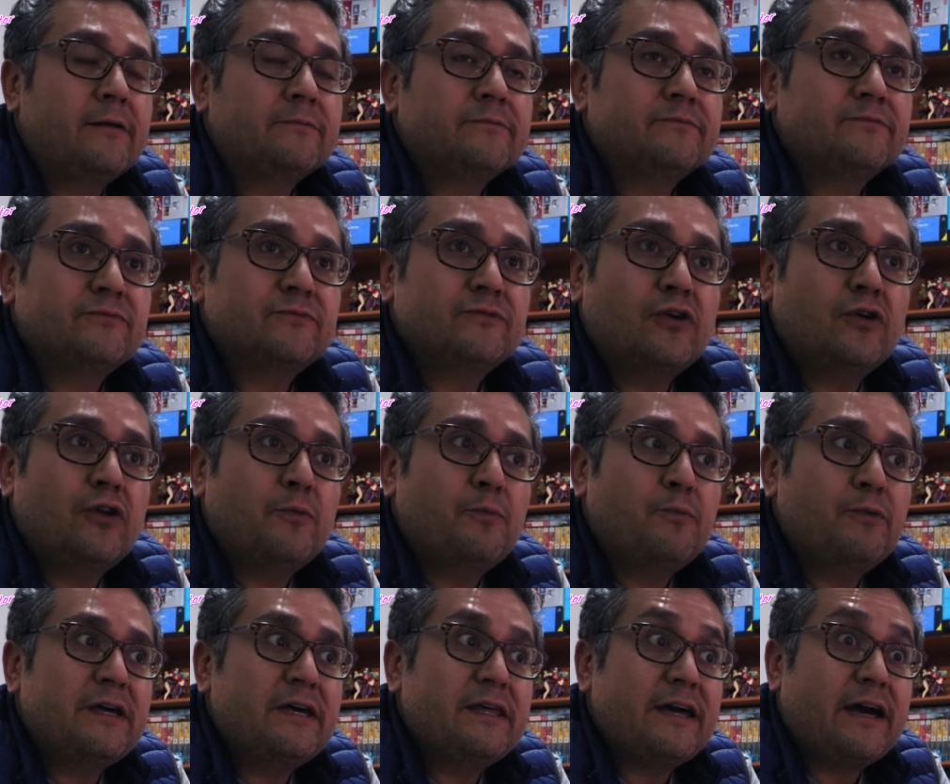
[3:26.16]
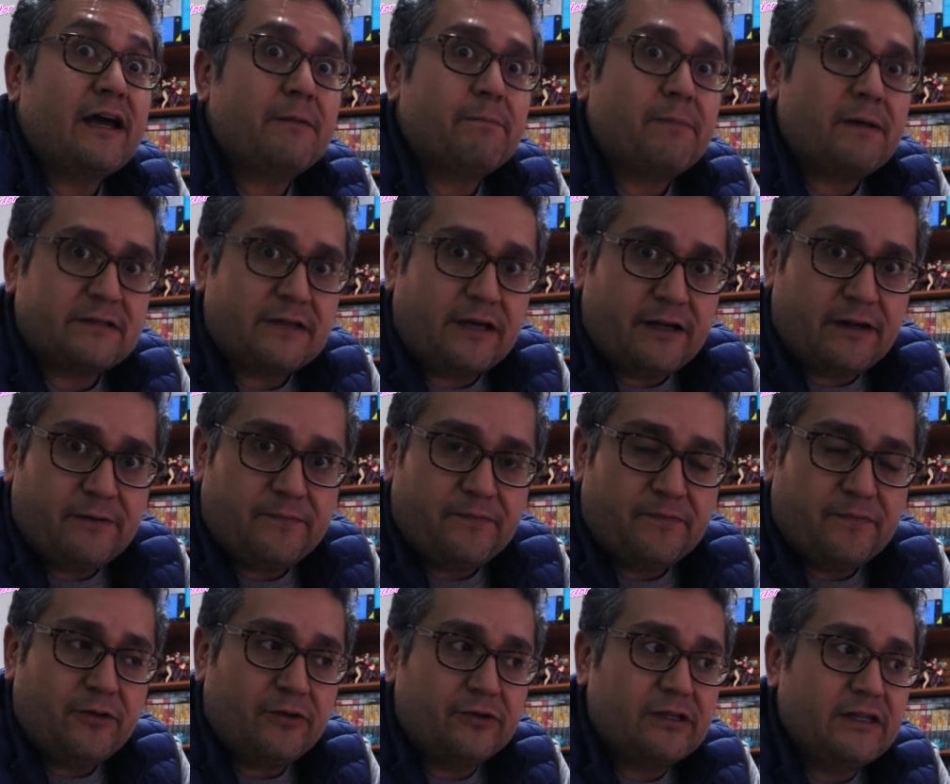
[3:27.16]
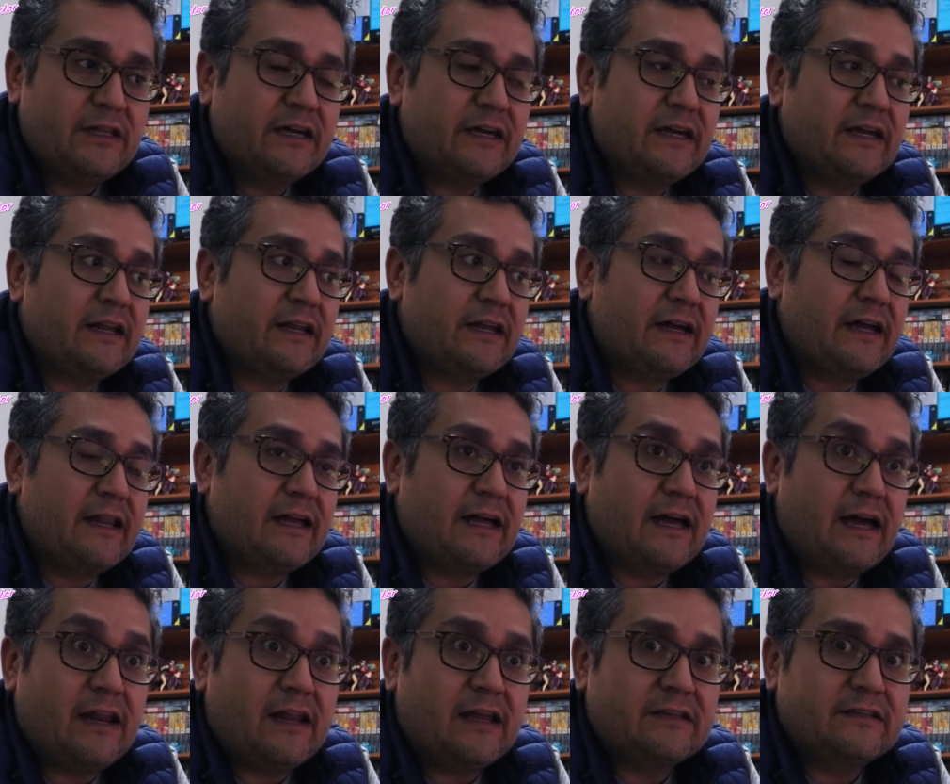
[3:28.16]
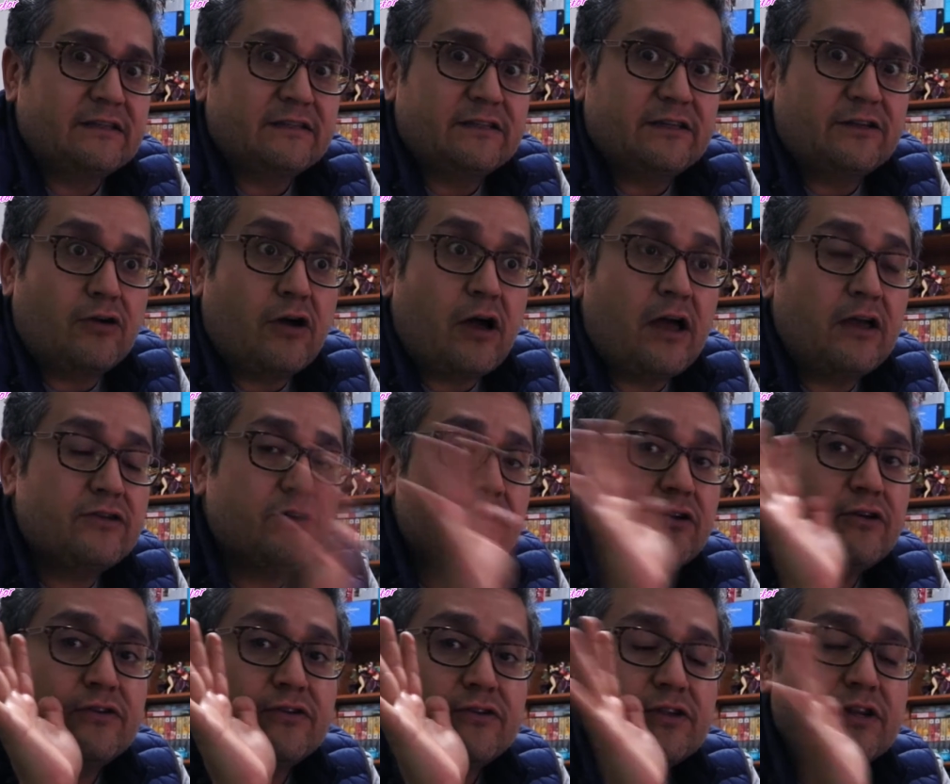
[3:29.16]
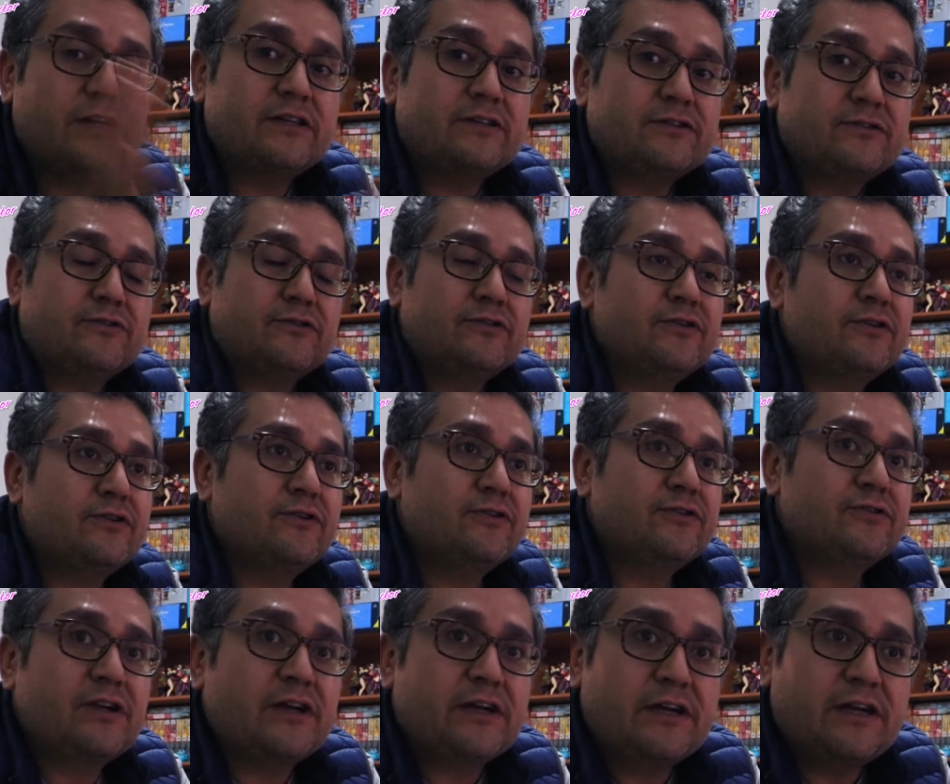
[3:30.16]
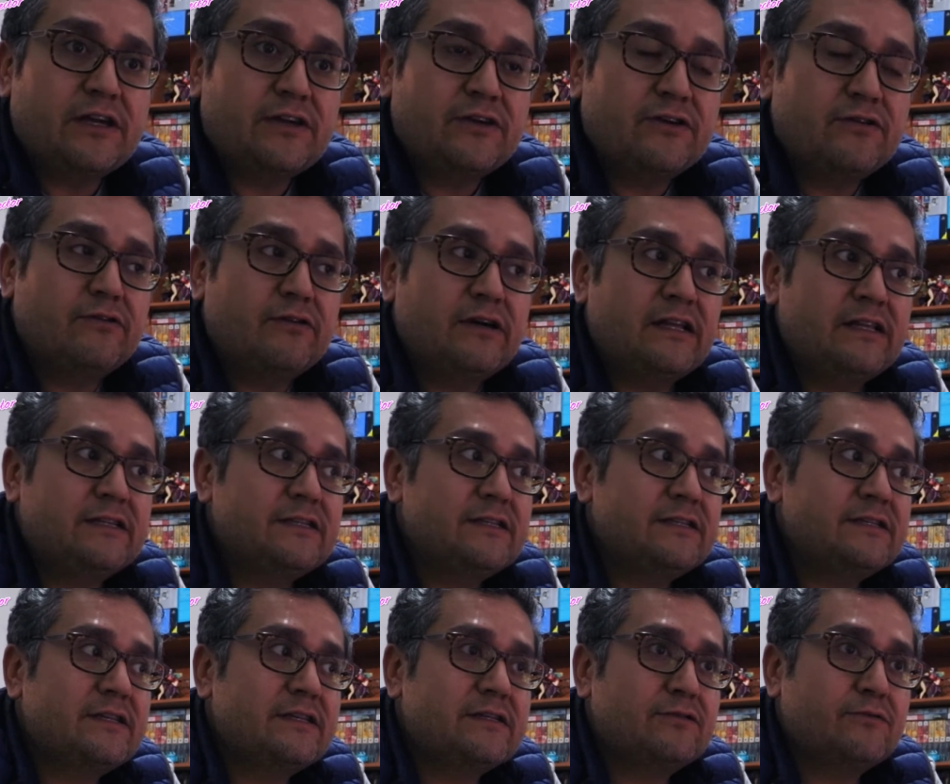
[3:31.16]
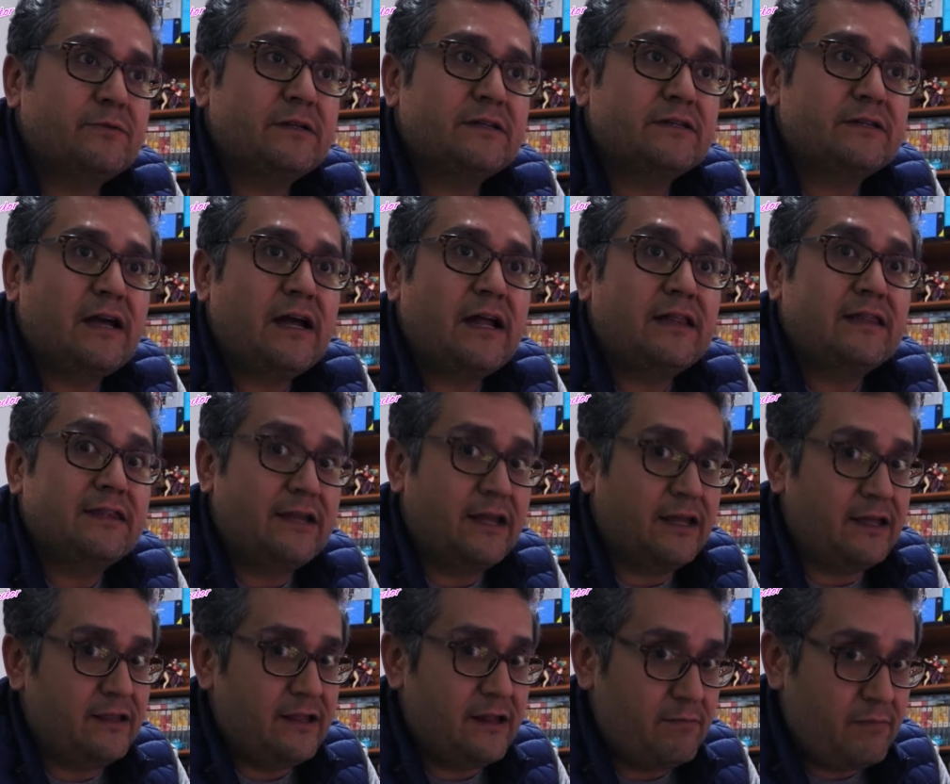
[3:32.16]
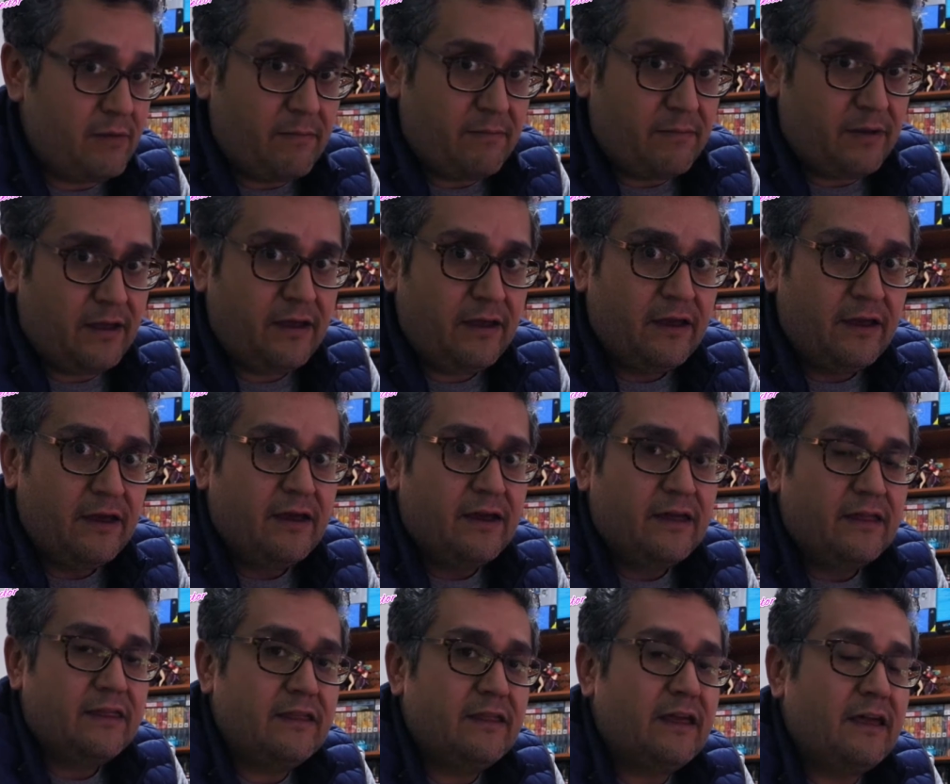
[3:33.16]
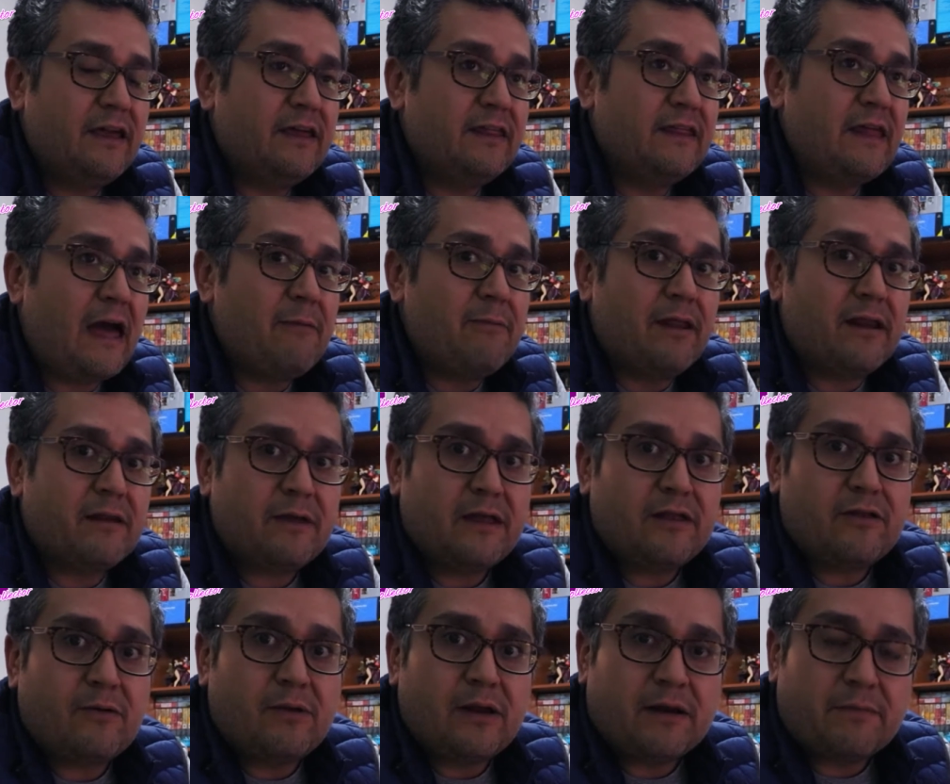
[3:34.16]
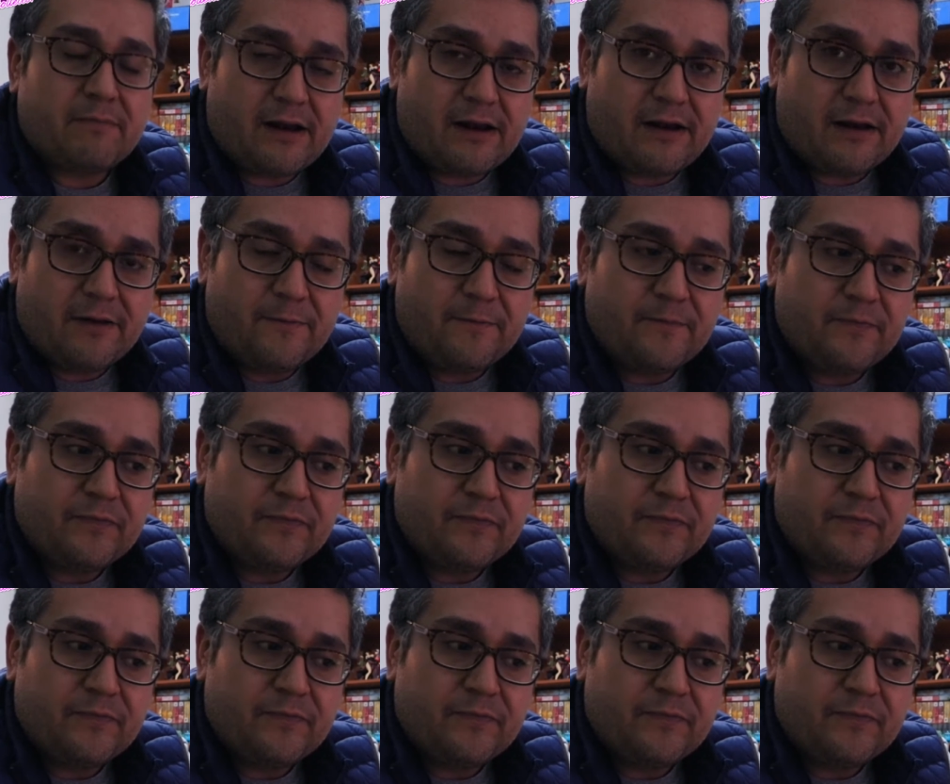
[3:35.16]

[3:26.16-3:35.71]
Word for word: no lo puede dejar pasar, no tiene que recalcar así diciendo, ah, yo encontré esto, yo encontré aquello. El chiste es subirse al tren del mame de hablar bien o hablar mal.